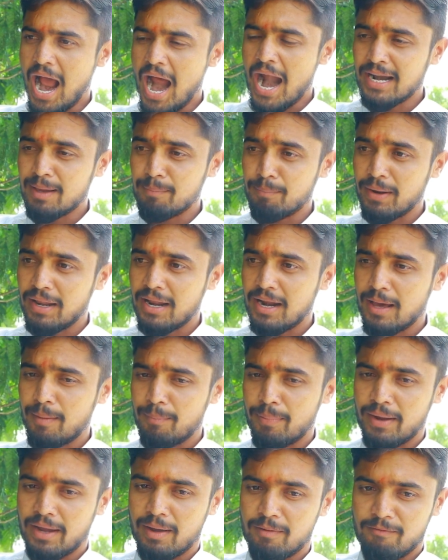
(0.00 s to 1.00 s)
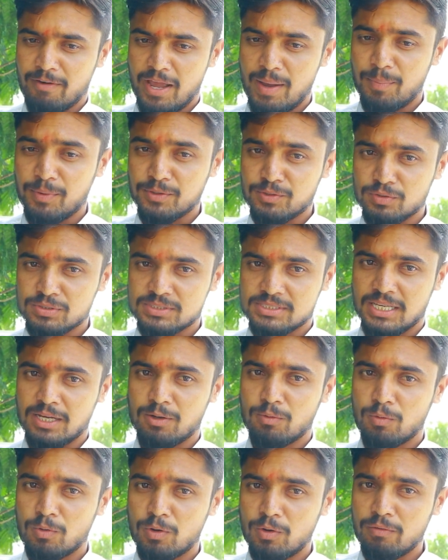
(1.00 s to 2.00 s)
ఆడపిల్లల వైపు చూస్తే
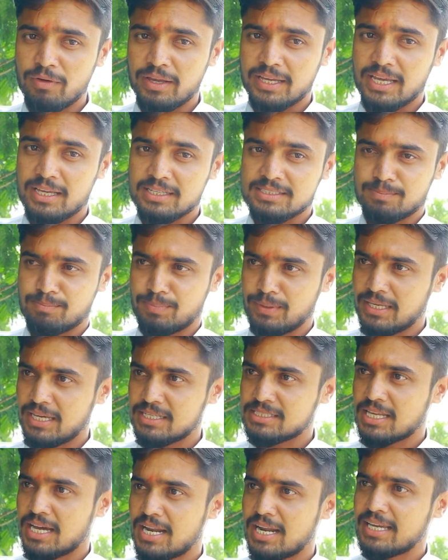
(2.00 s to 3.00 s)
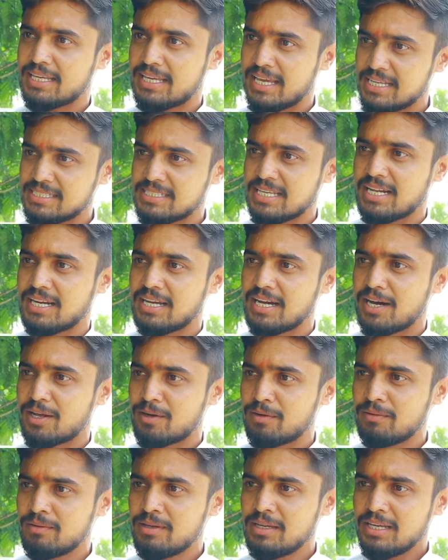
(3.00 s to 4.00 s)
గుడ్లు పీకే పీకేస్తా అన్న కేసీఆర్
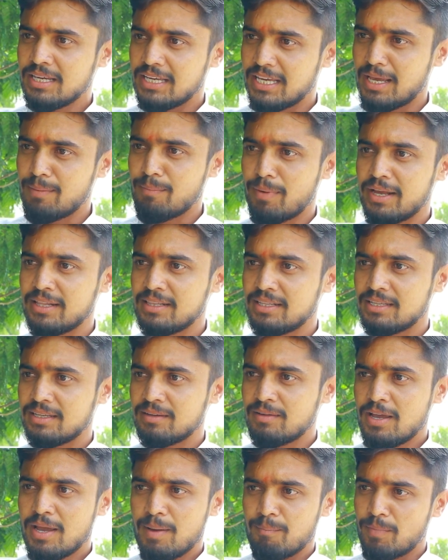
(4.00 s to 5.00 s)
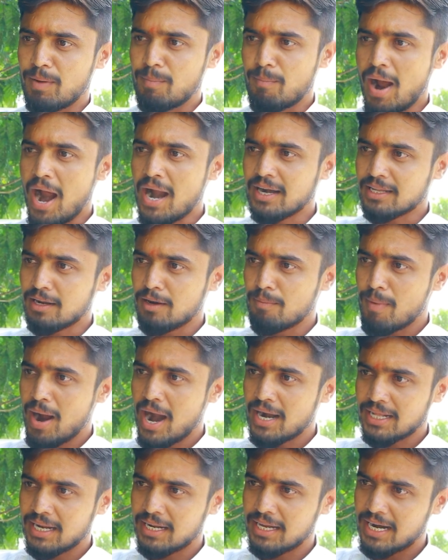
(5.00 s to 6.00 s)
గారు ఏమైంది మీ మాటలు
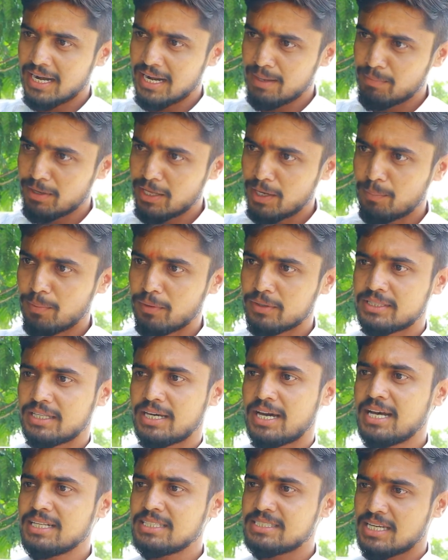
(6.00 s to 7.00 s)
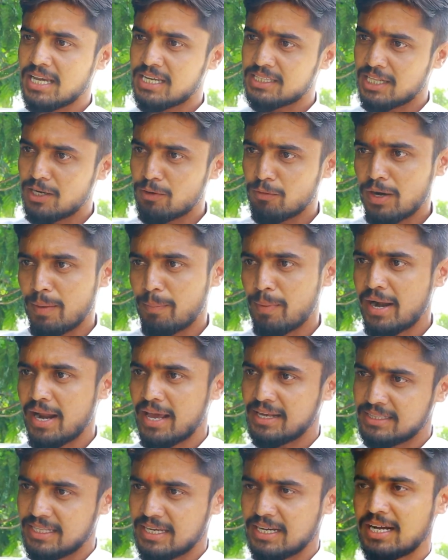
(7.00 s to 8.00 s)
మాటలుగానే మిగిలిపోతాయా చేతలు కూడా
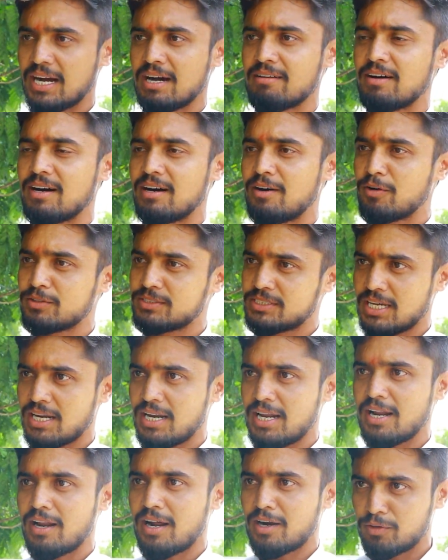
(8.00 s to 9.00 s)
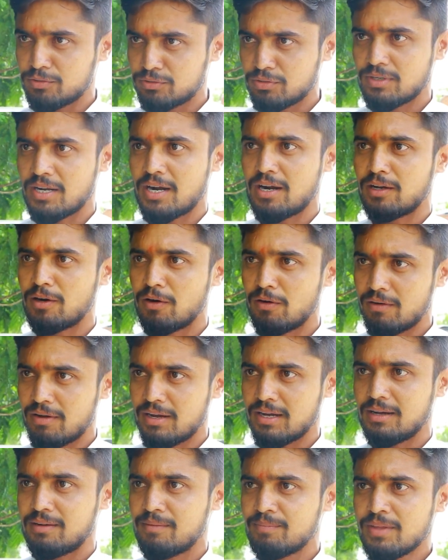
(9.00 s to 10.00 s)
ఎప్పుడైనా అవుతాయా కావా ఒకసారి నేను అడుగుతున్నాను
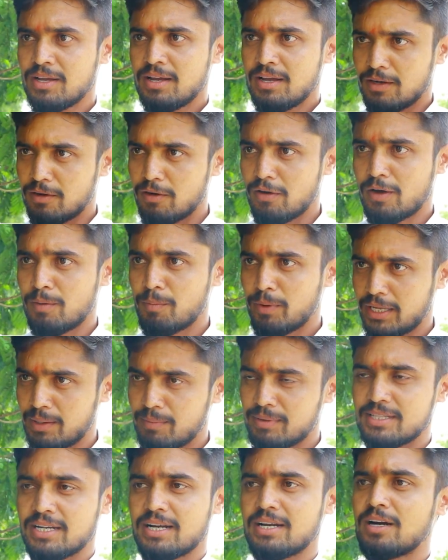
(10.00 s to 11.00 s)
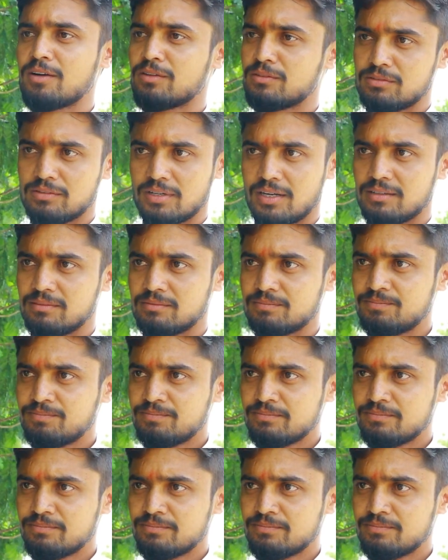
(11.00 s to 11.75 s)
గౌరవంగా గౌరవ ముఖ్యమంత్రి గారు అడుగుతున్నాను